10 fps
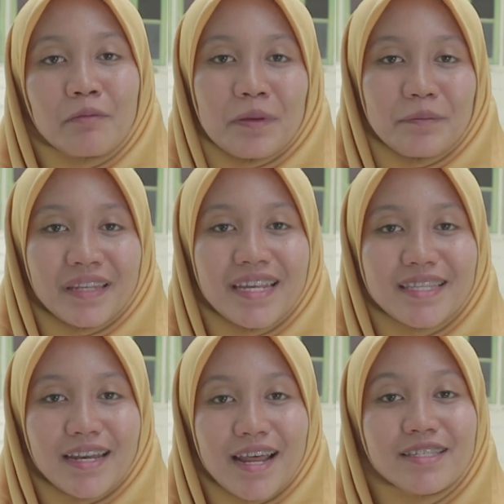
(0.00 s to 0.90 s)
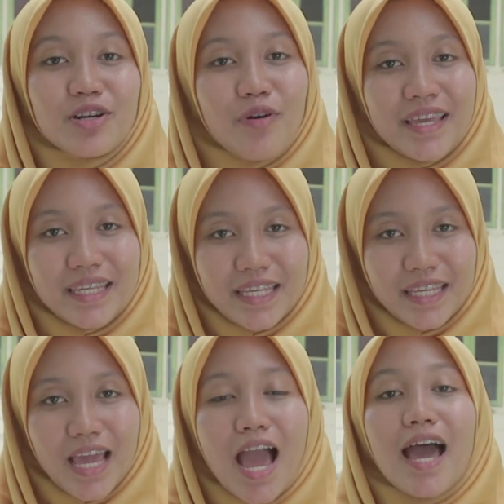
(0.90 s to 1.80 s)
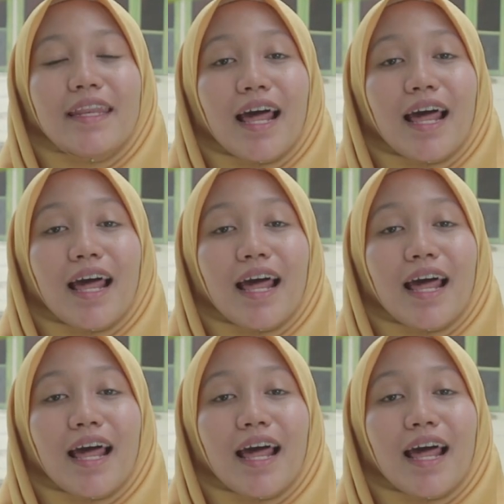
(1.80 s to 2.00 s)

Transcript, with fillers: memimpin Istana Seruai ini.